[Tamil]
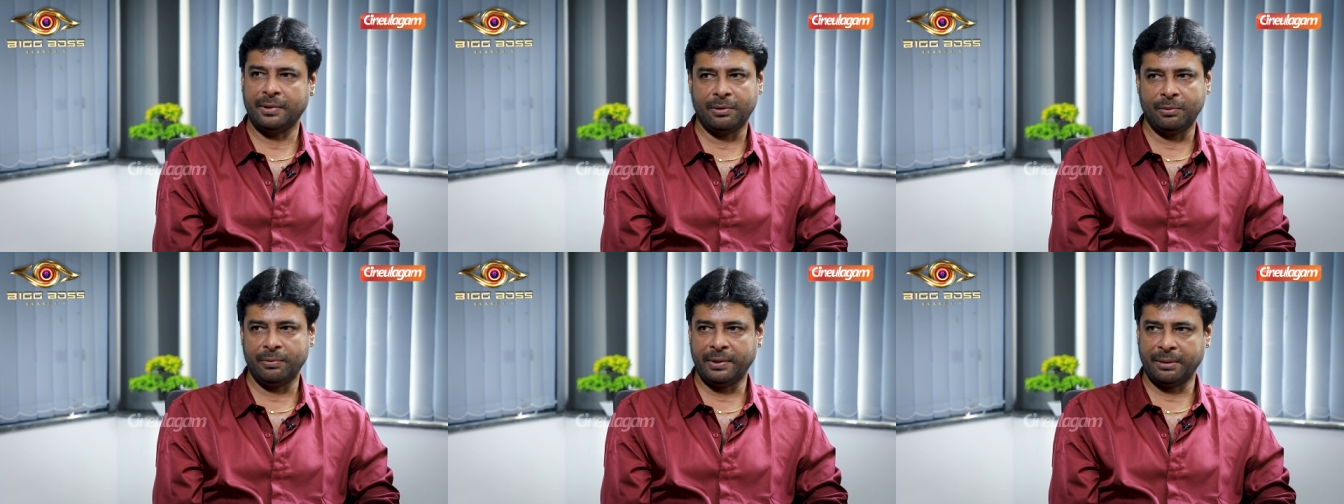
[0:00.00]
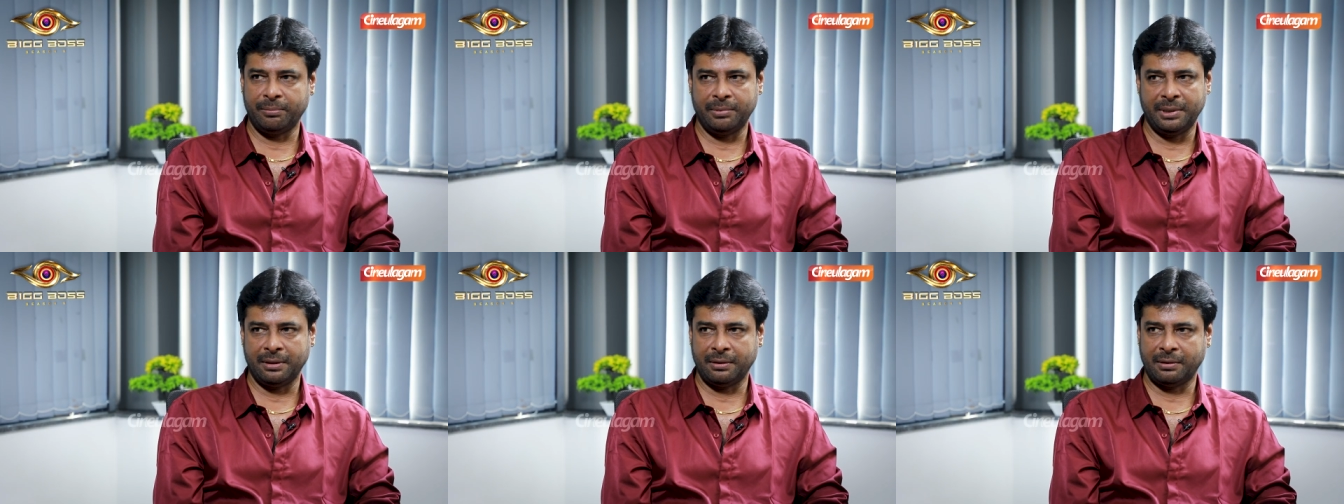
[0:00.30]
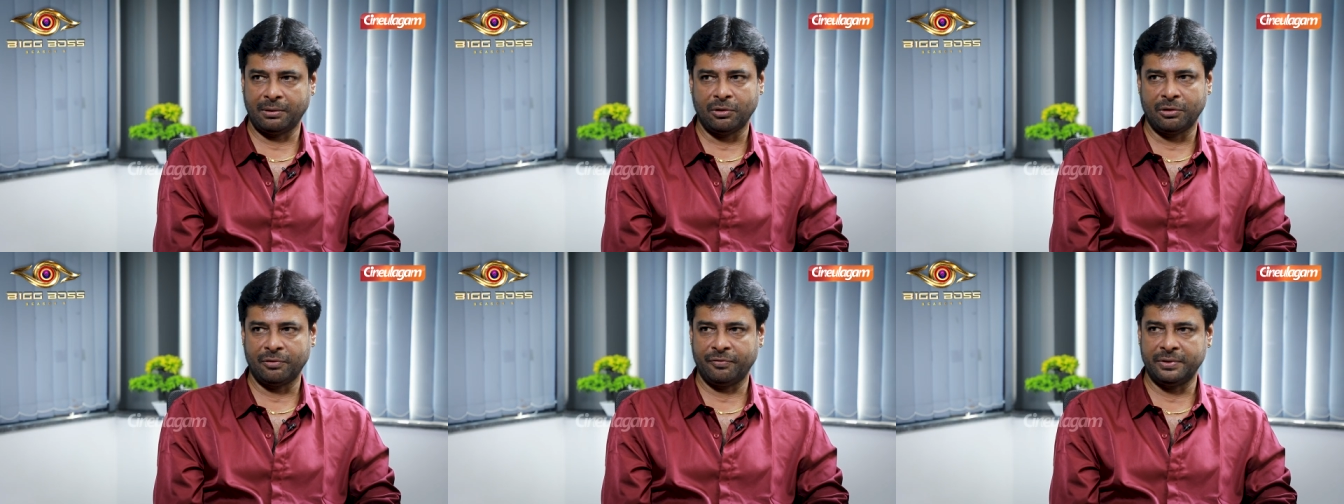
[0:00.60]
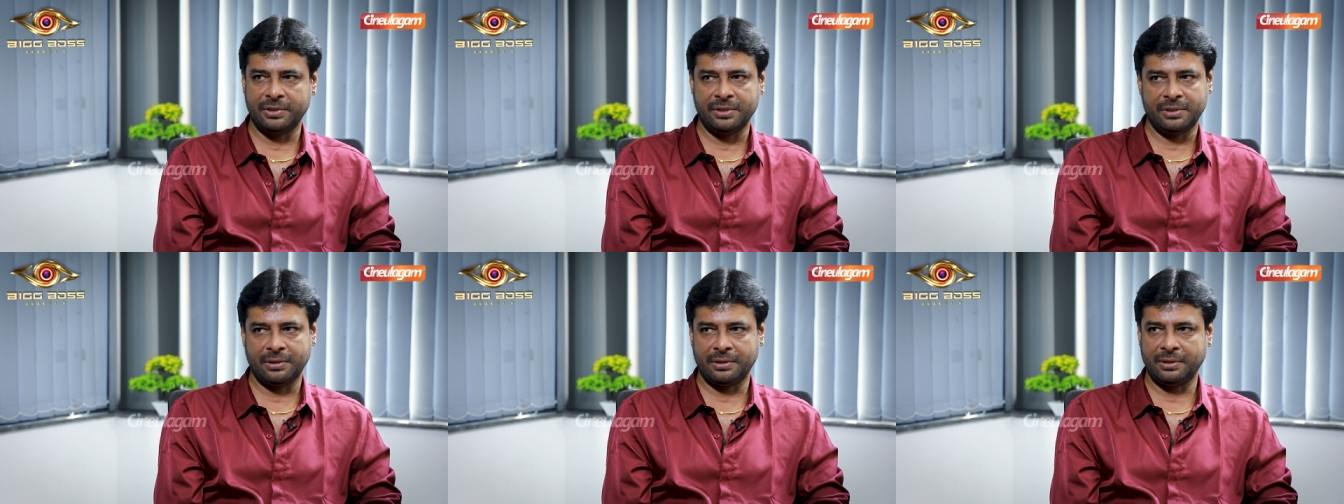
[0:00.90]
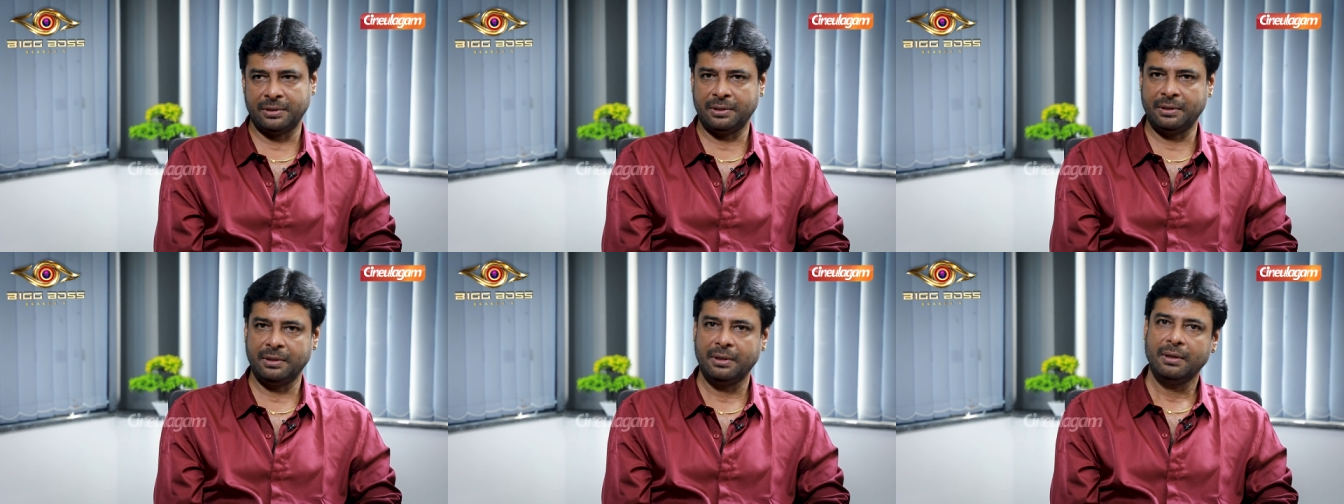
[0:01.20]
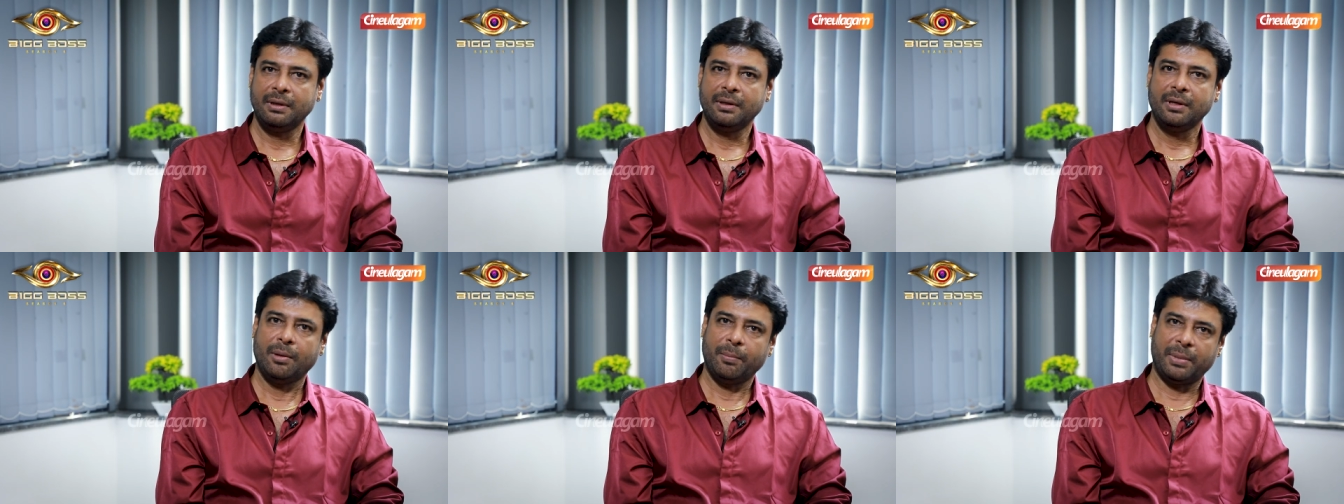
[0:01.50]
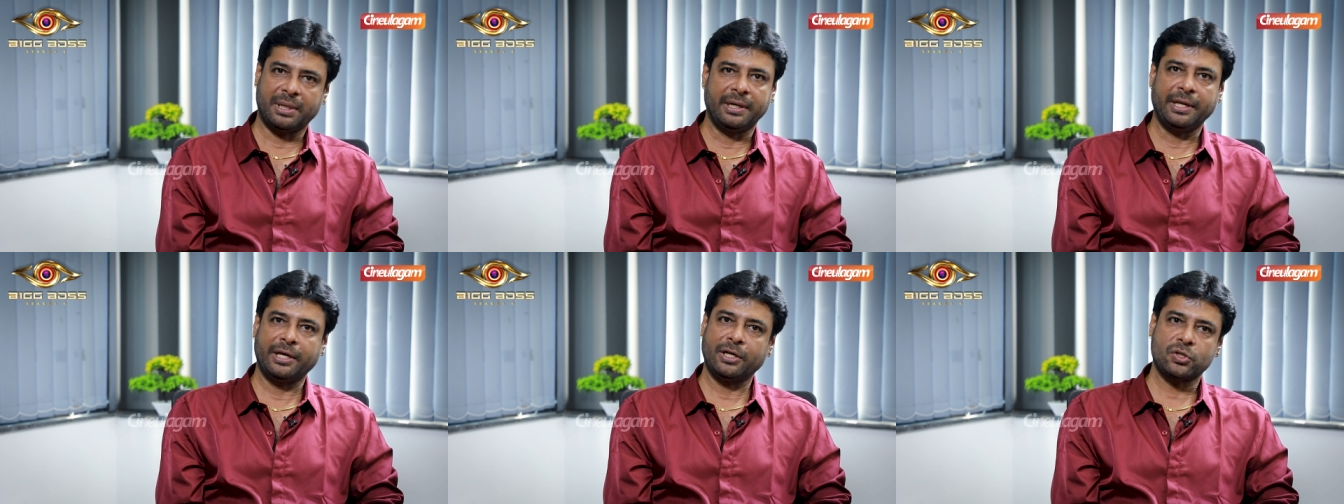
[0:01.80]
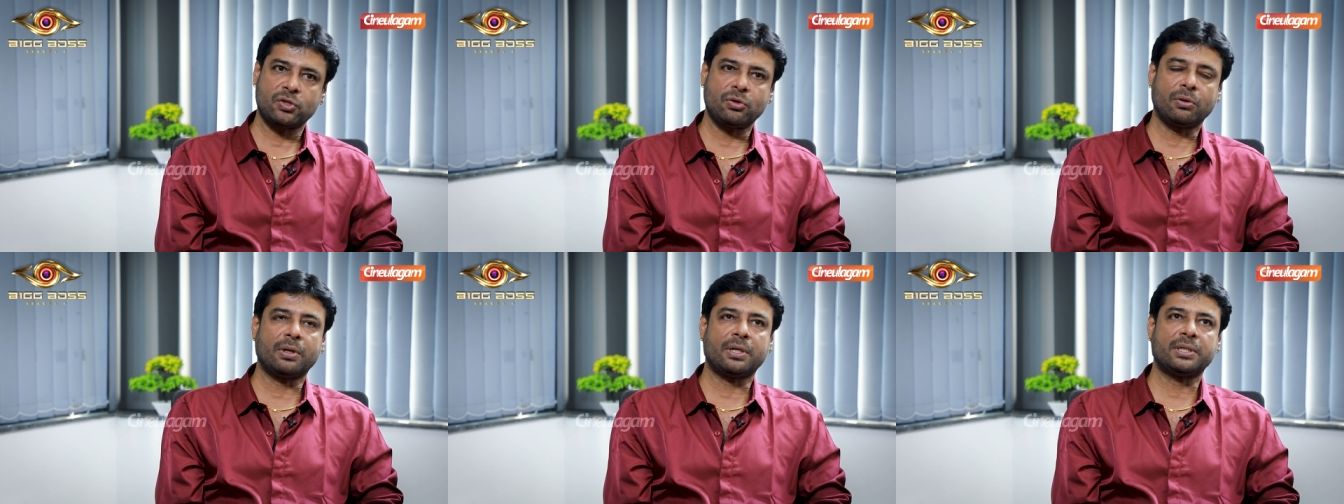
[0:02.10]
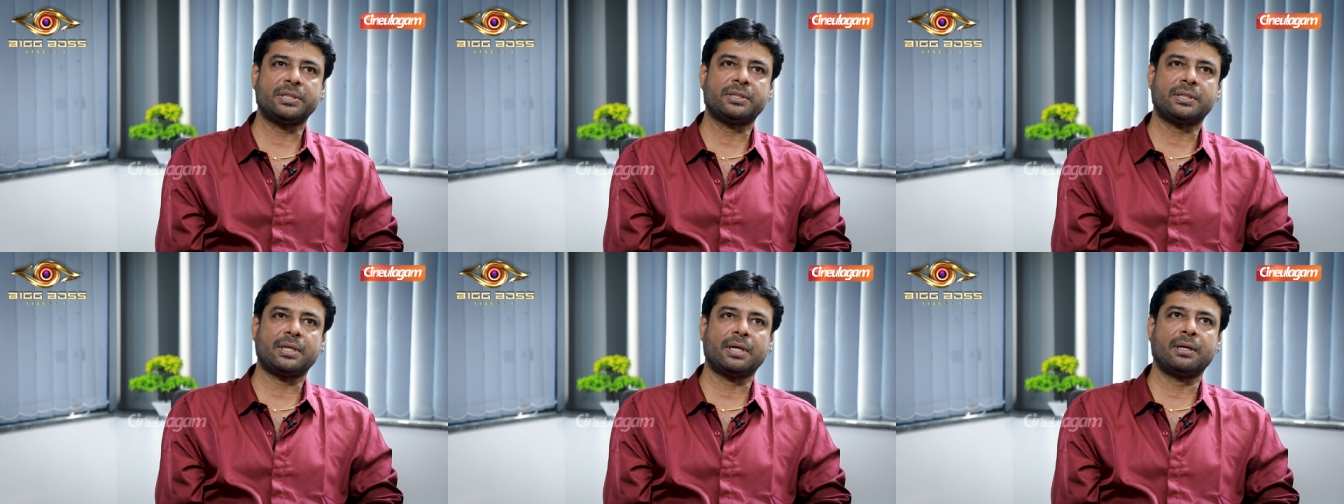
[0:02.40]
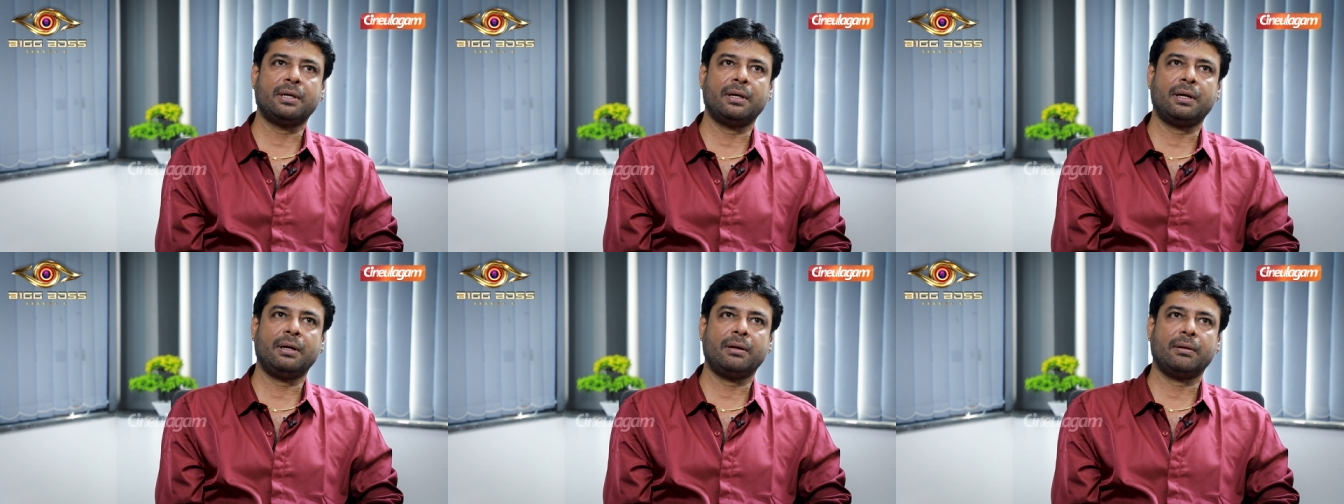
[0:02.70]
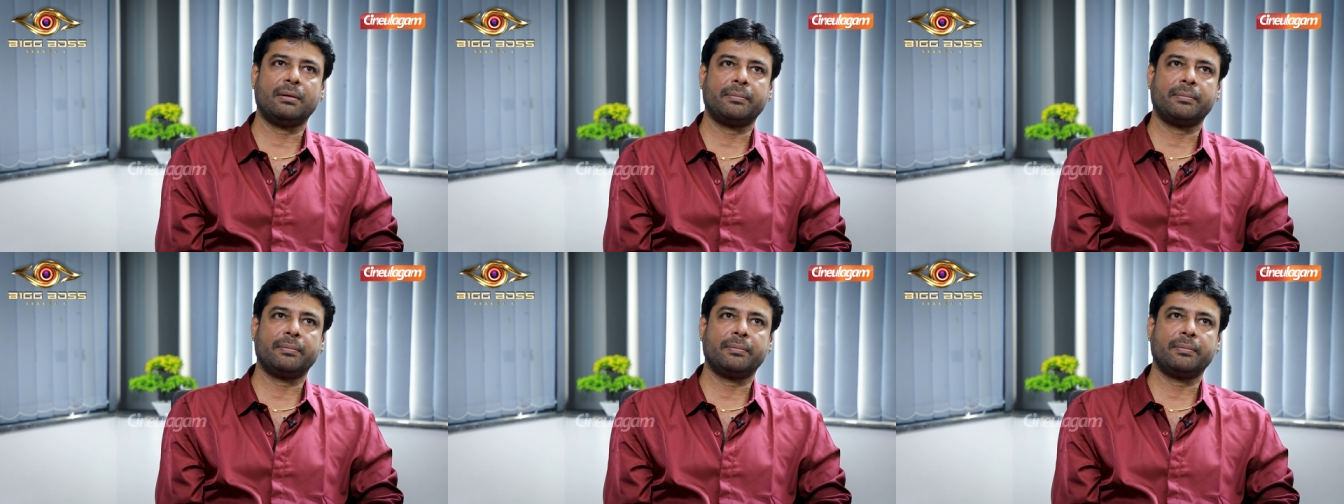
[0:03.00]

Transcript: வருவேன் அப்படிங்கிற கான்ஃபிடென்ஸ் இருந்தது பட் நீங்கள் சொல்கிற ஸ்ட்ரகிள்